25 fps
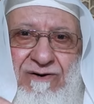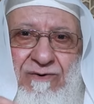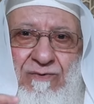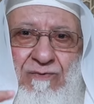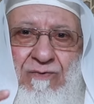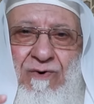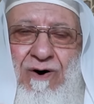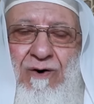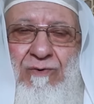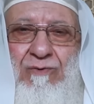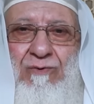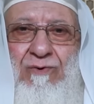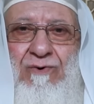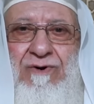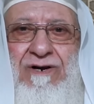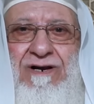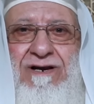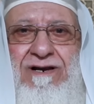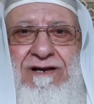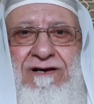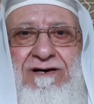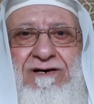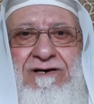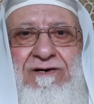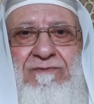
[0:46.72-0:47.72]

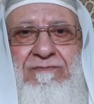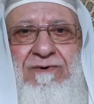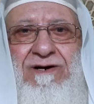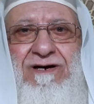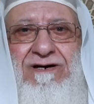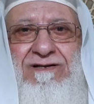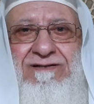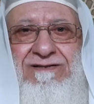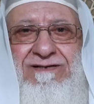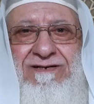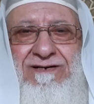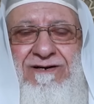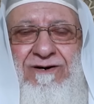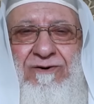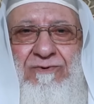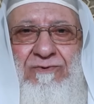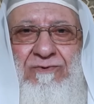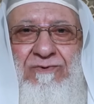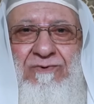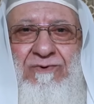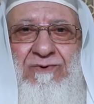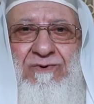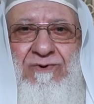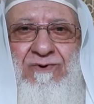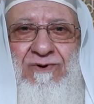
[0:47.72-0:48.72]
وقل لعبادي
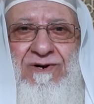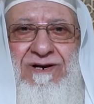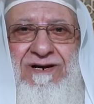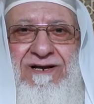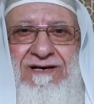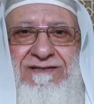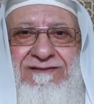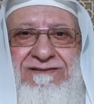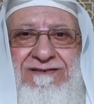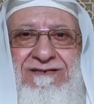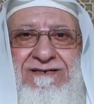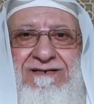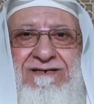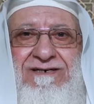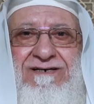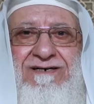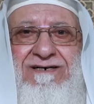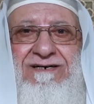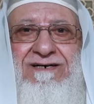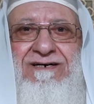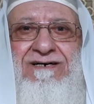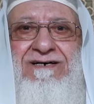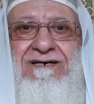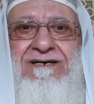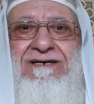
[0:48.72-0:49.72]
يقول التي
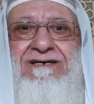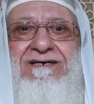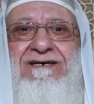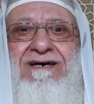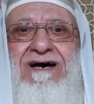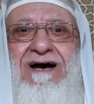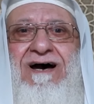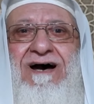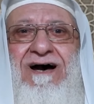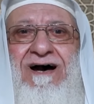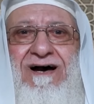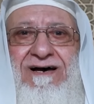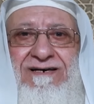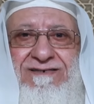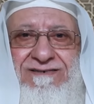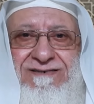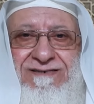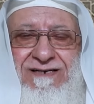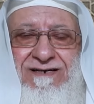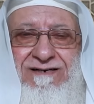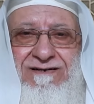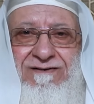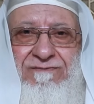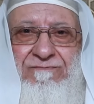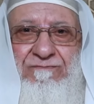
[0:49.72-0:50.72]
هي
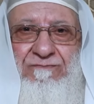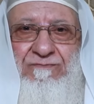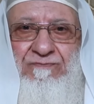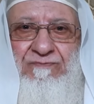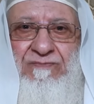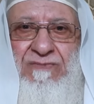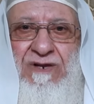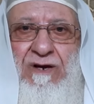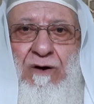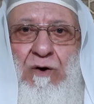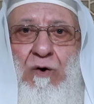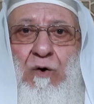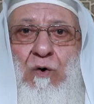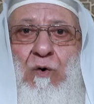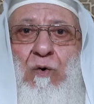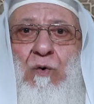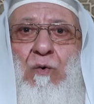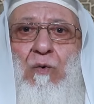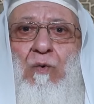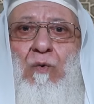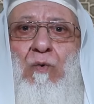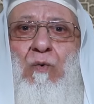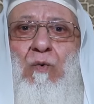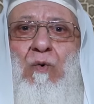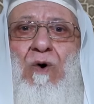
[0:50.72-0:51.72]
أحسن
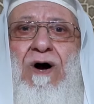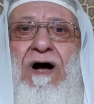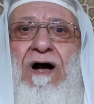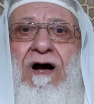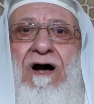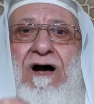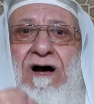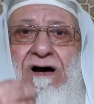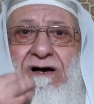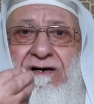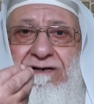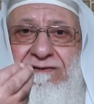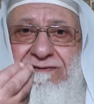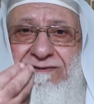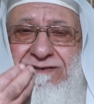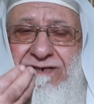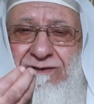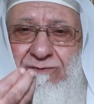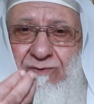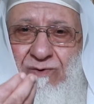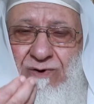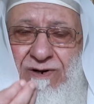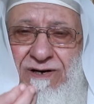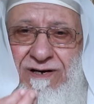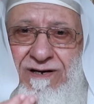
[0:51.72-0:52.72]

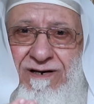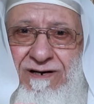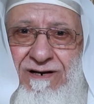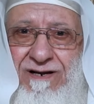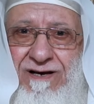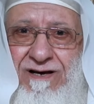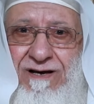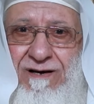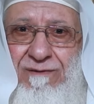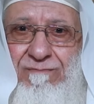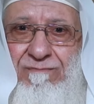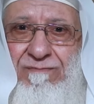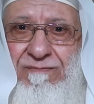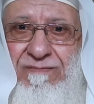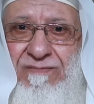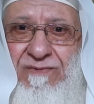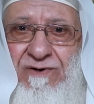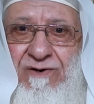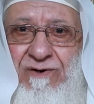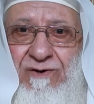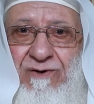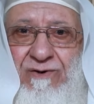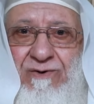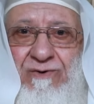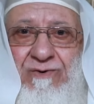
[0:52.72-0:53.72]
وأحسن الكلام
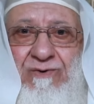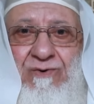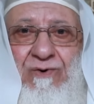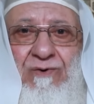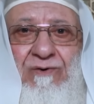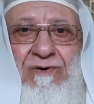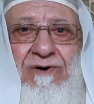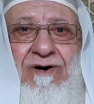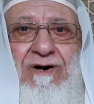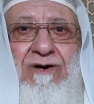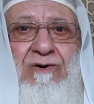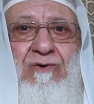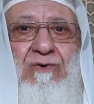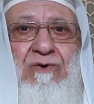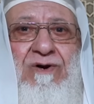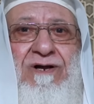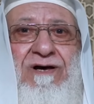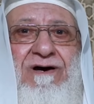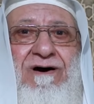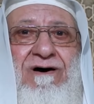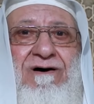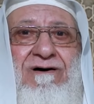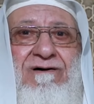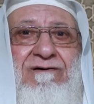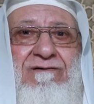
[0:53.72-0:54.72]
يقال
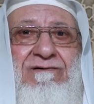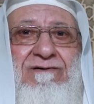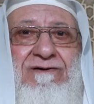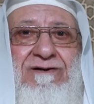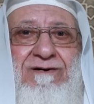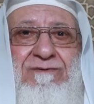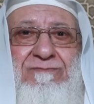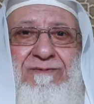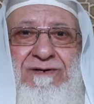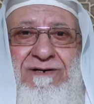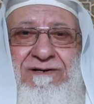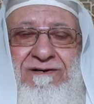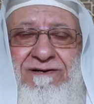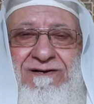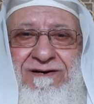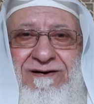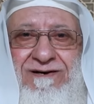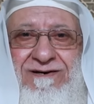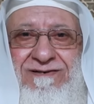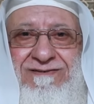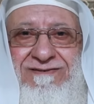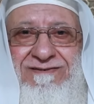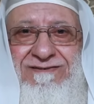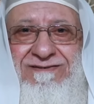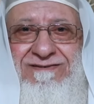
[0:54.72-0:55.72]
لأقرب
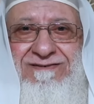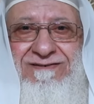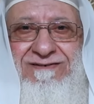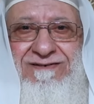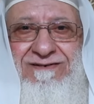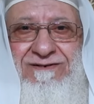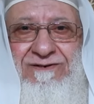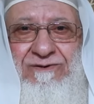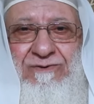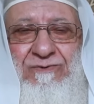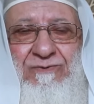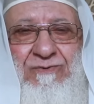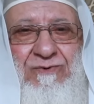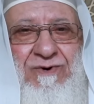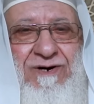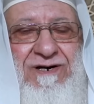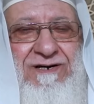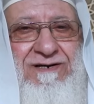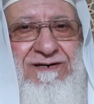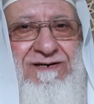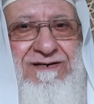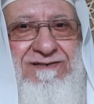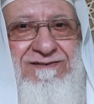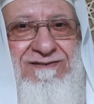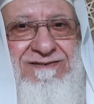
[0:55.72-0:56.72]
الناس
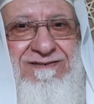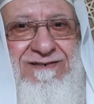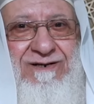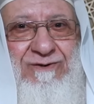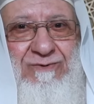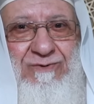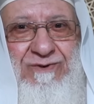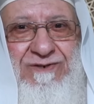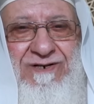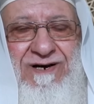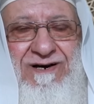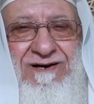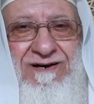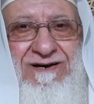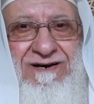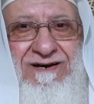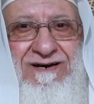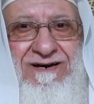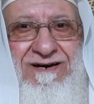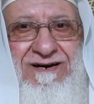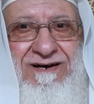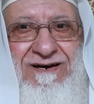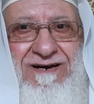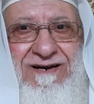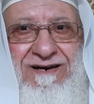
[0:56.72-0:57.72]
وهي الزوجة
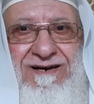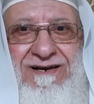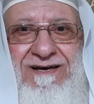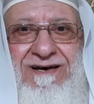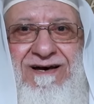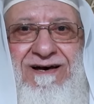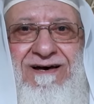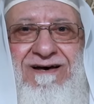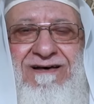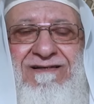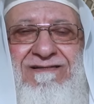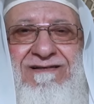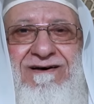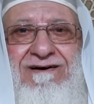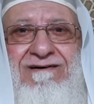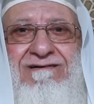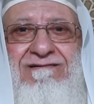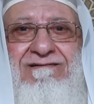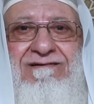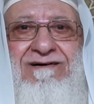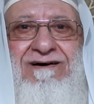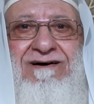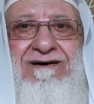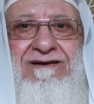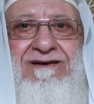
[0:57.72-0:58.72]
لهذا
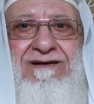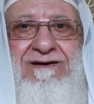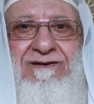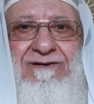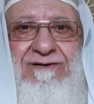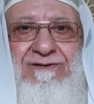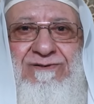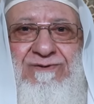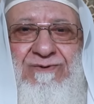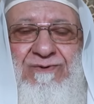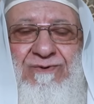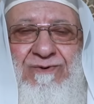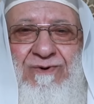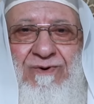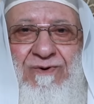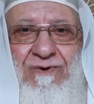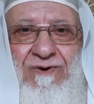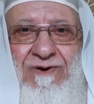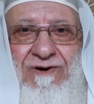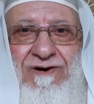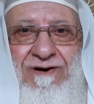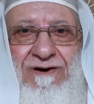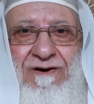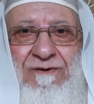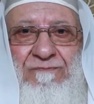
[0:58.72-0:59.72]
قال رسول
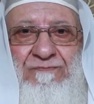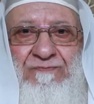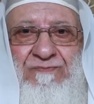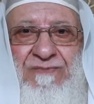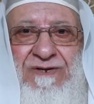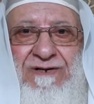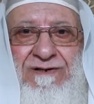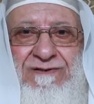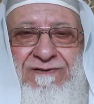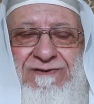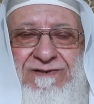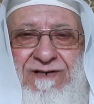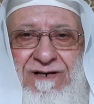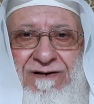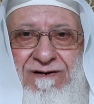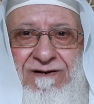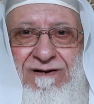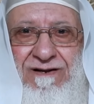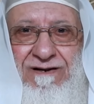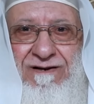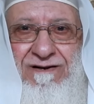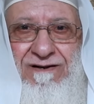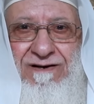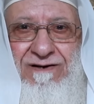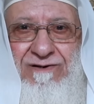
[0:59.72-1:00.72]
الله
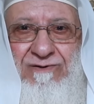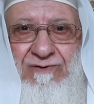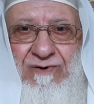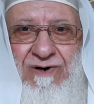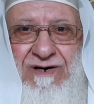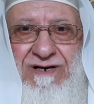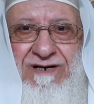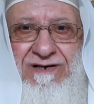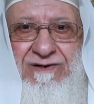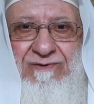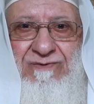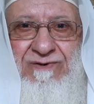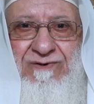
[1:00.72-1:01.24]
صلى الله عليه